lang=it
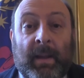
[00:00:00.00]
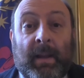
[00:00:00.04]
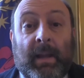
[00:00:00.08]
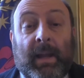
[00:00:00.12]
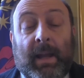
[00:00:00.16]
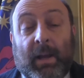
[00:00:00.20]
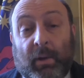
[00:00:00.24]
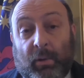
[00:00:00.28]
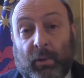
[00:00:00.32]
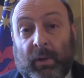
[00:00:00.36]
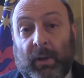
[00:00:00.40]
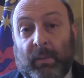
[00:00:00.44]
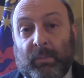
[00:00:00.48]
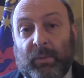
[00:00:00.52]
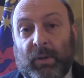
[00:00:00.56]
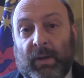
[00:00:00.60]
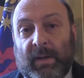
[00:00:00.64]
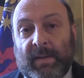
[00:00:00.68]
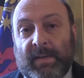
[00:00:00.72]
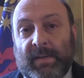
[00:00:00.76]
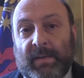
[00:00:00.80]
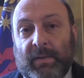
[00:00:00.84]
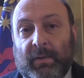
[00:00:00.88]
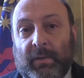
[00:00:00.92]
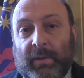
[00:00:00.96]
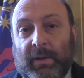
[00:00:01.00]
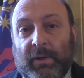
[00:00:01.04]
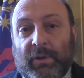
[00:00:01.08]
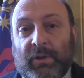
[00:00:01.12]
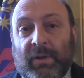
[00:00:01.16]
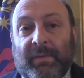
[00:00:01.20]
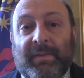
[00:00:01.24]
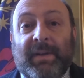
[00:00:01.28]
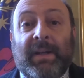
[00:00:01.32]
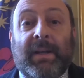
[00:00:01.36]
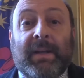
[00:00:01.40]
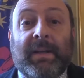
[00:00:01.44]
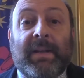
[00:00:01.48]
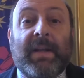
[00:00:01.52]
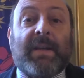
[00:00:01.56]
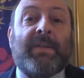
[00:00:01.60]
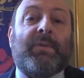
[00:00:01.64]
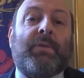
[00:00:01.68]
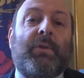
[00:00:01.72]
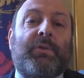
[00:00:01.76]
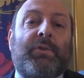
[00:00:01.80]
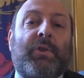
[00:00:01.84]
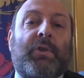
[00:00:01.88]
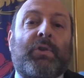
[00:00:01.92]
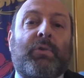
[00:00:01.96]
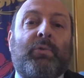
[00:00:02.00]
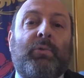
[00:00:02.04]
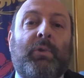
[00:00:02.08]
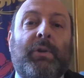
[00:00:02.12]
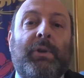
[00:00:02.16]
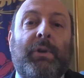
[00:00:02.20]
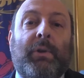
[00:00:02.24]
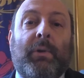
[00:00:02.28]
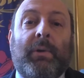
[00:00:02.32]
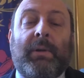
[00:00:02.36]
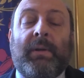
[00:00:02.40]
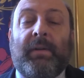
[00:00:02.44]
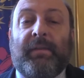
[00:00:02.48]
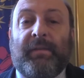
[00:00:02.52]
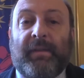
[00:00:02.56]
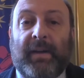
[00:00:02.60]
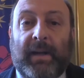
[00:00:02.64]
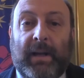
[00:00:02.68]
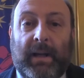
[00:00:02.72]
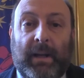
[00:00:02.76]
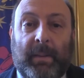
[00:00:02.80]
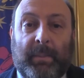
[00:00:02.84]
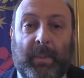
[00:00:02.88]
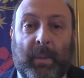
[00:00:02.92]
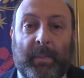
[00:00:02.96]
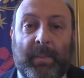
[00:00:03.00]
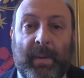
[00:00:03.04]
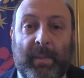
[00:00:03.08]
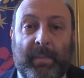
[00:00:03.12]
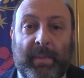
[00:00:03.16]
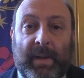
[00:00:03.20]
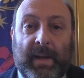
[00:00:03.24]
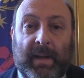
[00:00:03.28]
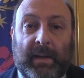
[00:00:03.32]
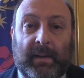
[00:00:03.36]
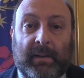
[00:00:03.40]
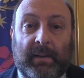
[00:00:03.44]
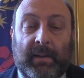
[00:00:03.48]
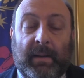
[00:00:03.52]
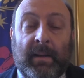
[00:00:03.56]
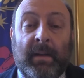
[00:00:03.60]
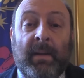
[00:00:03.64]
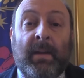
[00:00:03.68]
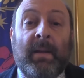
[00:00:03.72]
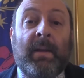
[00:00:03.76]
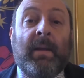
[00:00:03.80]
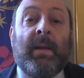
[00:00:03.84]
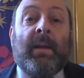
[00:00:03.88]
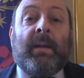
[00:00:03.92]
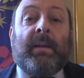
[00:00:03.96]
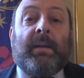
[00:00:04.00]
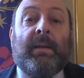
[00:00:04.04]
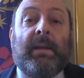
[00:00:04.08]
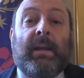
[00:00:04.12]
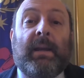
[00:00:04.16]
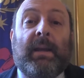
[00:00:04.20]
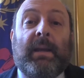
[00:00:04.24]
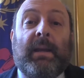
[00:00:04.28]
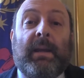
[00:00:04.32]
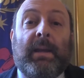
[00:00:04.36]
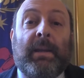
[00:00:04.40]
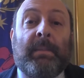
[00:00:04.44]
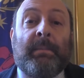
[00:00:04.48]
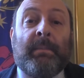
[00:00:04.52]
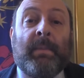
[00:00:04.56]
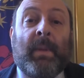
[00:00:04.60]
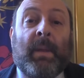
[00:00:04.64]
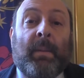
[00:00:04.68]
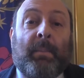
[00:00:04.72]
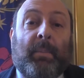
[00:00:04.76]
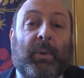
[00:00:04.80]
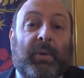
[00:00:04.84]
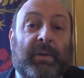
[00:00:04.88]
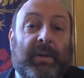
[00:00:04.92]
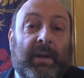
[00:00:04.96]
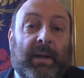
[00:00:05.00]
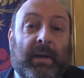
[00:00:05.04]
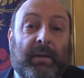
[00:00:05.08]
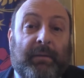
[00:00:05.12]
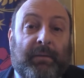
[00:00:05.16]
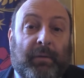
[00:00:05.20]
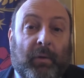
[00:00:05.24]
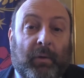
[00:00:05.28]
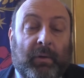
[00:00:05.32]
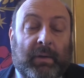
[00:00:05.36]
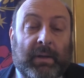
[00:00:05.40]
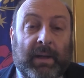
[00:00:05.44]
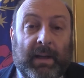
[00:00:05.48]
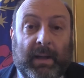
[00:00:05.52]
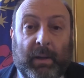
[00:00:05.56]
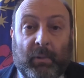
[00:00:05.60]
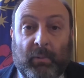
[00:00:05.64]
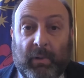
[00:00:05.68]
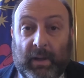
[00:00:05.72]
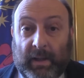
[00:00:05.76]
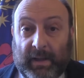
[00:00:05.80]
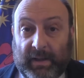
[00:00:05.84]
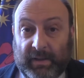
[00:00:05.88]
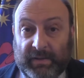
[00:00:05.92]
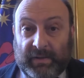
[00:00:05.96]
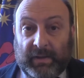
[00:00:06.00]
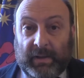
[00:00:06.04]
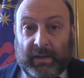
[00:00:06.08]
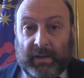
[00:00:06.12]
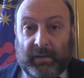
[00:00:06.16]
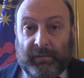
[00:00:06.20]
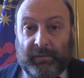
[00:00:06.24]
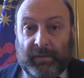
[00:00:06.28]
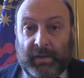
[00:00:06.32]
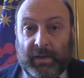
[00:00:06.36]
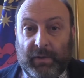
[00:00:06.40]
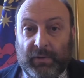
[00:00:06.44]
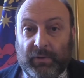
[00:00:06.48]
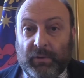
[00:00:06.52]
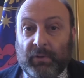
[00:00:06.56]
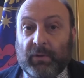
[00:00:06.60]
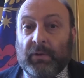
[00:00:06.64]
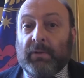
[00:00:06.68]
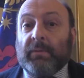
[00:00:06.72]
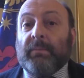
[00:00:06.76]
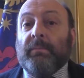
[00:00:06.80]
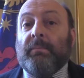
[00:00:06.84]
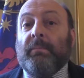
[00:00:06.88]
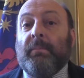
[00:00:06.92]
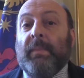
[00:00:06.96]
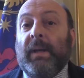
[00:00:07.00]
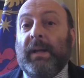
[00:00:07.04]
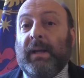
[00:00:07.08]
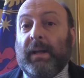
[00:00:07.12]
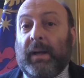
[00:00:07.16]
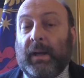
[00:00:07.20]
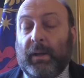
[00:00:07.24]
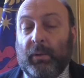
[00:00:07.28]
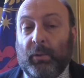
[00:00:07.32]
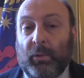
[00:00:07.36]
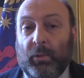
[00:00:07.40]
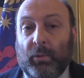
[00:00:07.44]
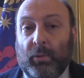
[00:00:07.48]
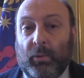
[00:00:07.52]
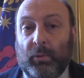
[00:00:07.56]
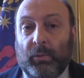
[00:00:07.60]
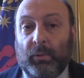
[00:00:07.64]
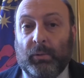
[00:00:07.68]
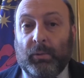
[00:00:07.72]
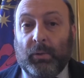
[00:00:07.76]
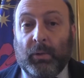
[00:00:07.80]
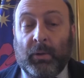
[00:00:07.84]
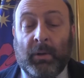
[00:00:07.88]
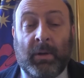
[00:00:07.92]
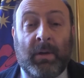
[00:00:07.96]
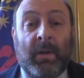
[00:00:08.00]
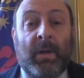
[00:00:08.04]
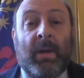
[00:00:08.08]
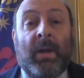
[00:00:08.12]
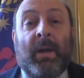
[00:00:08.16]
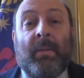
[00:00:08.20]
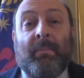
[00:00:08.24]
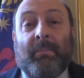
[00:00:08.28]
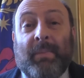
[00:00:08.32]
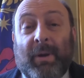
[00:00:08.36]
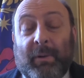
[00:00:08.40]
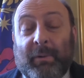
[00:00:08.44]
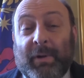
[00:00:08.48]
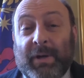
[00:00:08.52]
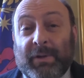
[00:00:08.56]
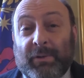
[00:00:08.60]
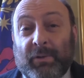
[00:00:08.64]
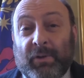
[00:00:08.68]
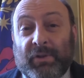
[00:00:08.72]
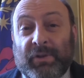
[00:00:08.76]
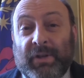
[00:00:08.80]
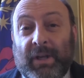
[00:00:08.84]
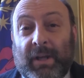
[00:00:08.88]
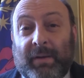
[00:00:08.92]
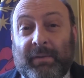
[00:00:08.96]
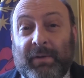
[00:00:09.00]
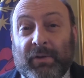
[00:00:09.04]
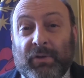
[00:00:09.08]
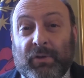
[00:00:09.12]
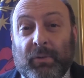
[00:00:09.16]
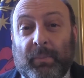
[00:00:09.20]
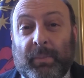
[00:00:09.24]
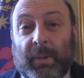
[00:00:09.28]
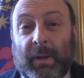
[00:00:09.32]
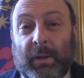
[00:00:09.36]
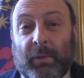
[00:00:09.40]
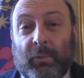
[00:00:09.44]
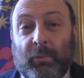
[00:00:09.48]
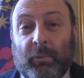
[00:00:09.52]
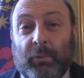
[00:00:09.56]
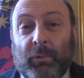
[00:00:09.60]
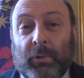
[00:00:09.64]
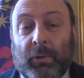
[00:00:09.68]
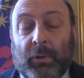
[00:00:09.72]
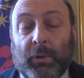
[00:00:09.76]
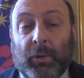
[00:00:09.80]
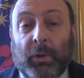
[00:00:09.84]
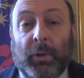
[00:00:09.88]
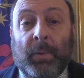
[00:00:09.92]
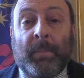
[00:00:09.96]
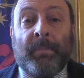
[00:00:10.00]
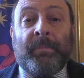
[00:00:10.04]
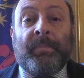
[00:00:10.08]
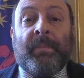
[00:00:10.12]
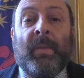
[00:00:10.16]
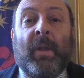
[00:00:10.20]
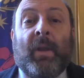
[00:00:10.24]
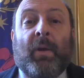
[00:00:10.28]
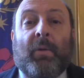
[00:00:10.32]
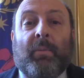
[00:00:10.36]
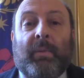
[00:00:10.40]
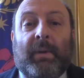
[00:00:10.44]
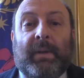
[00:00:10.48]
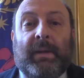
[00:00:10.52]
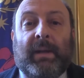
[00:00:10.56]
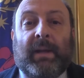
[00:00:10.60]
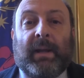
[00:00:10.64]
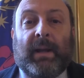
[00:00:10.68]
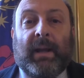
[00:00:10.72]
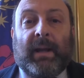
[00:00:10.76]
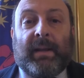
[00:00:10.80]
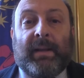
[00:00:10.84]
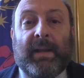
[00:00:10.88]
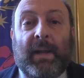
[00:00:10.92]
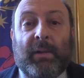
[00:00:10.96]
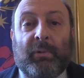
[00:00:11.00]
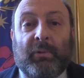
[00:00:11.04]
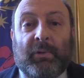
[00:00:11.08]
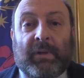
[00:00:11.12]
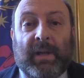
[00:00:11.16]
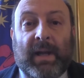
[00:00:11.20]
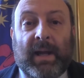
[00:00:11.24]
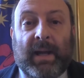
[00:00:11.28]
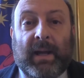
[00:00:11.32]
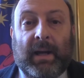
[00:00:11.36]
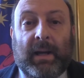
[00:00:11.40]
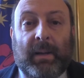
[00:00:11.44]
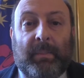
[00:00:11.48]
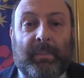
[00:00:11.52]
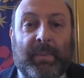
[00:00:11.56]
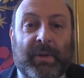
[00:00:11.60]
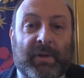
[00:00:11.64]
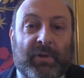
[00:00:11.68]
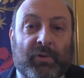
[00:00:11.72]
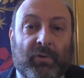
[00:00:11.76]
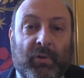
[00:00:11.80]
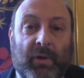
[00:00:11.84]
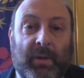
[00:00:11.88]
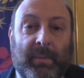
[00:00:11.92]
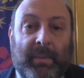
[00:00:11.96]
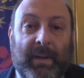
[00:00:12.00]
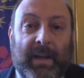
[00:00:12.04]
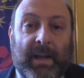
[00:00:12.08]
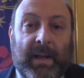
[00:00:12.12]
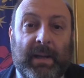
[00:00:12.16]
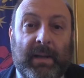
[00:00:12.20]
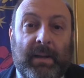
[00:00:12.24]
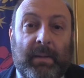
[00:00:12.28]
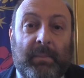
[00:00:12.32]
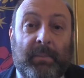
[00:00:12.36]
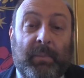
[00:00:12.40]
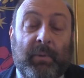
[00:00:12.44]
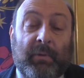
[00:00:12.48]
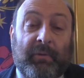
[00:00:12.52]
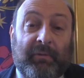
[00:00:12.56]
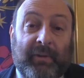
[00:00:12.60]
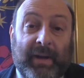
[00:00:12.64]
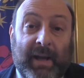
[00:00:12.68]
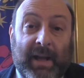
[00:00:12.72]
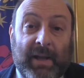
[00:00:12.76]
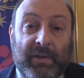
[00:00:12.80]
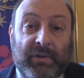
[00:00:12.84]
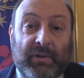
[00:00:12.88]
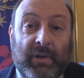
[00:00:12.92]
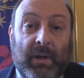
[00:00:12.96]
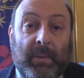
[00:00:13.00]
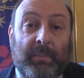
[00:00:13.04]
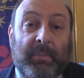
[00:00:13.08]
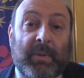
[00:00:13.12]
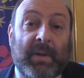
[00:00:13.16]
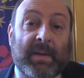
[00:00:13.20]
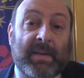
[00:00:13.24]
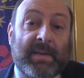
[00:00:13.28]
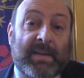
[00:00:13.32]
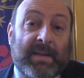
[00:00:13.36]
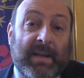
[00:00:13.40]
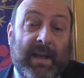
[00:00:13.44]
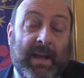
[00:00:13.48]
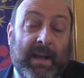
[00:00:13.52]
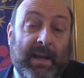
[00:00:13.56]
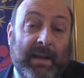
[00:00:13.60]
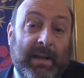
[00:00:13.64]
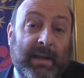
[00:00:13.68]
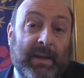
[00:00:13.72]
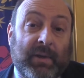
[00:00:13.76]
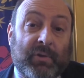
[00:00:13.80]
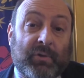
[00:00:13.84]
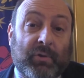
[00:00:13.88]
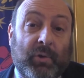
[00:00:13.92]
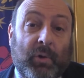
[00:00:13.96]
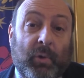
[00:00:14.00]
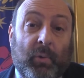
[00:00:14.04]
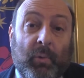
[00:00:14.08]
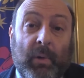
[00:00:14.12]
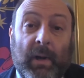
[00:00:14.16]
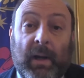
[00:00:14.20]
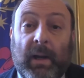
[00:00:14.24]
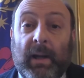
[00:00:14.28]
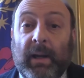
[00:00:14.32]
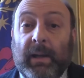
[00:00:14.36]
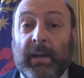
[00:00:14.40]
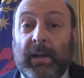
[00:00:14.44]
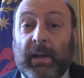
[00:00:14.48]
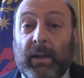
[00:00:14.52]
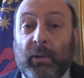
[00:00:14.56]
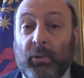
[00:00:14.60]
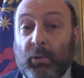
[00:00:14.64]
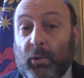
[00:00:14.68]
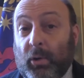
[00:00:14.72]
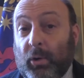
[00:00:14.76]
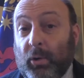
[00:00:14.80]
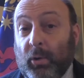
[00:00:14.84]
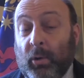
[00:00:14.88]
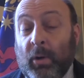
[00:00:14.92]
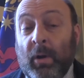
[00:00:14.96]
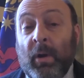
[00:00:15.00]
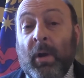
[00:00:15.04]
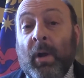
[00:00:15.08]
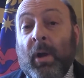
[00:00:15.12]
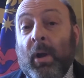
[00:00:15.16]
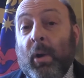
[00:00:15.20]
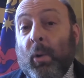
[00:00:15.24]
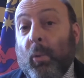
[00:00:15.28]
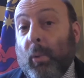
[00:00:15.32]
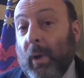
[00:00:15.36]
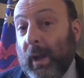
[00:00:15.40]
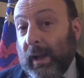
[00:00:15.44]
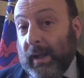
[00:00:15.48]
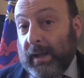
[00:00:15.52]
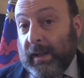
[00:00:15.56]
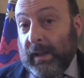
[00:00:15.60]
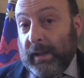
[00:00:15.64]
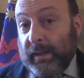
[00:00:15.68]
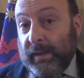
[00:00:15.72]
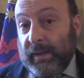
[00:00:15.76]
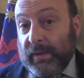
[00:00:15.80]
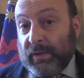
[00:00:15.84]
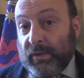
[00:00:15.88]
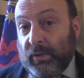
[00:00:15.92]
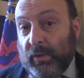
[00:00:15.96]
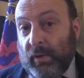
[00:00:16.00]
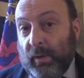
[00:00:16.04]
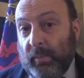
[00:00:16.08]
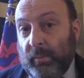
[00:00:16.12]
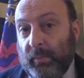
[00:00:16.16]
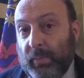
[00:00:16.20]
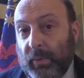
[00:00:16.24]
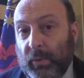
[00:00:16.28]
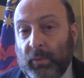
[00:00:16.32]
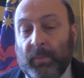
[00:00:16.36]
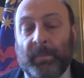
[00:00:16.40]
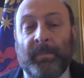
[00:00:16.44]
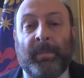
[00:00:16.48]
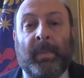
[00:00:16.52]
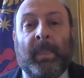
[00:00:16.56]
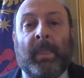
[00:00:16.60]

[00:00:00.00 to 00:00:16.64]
e collaborazione. Cioè viene chiesto a ciascuno di noi di fare la propria parte, di poter affrontare qualche sacrificio, me ne rendo conto, ma questo serve soprattutto come dire, ad aiutare le persone magari più fragili e più anziane, che sono quelle che corrono qualche rischio in più.